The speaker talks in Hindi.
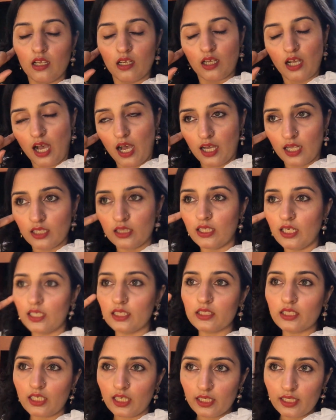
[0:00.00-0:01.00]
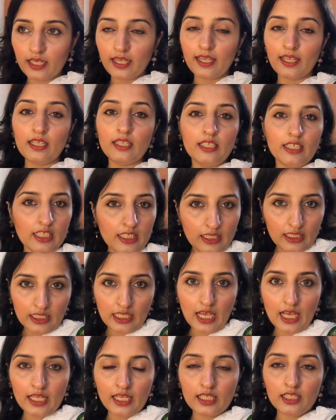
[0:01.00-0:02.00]
कान दर्द करके नींद
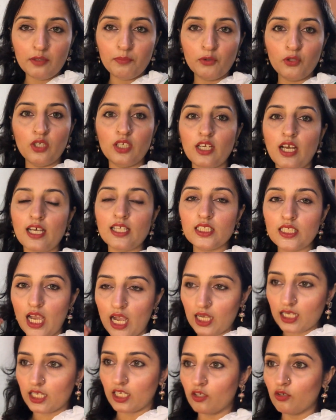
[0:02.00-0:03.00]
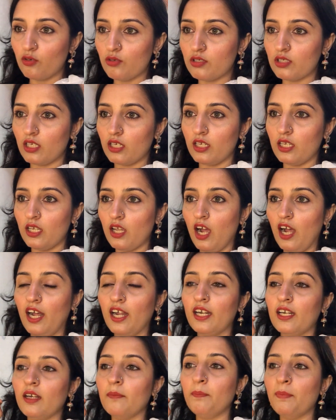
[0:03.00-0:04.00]
नहीं आने दी पूरी रात जाकर गुजरी
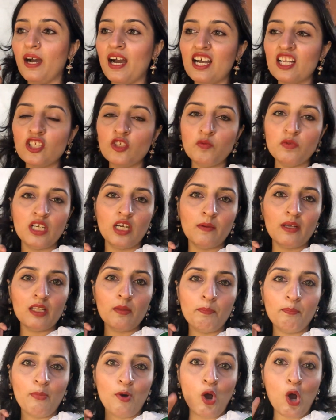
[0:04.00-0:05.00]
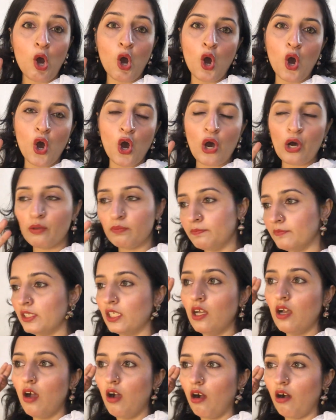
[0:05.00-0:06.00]
हर पाँच मिनट बाद पॉप
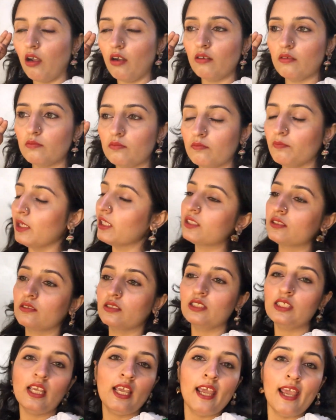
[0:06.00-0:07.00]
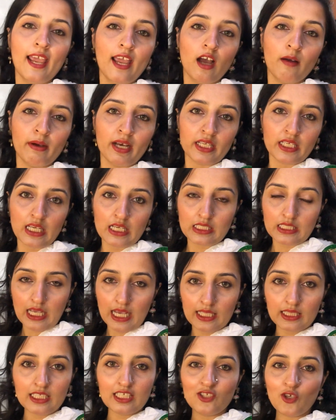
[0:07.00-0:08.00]
और बस ये है हमारी
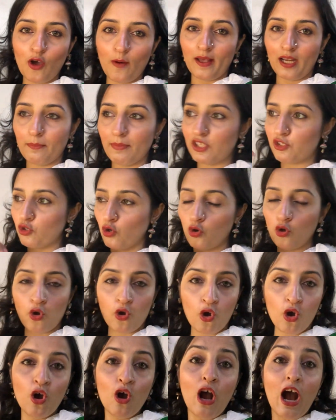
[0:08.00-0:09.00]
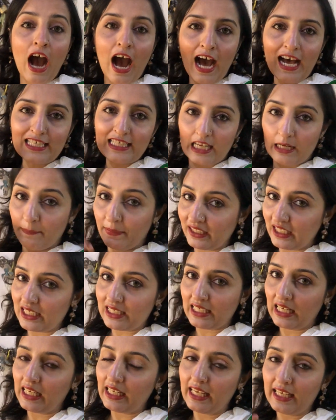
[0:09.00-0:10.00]
आज़ादी जो हमारे बच्चों को आजकल पता
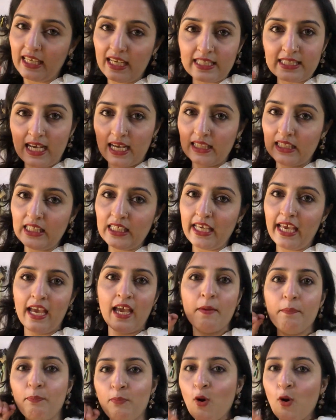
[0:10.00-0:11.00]
चल गया कि आज़ादी क्या है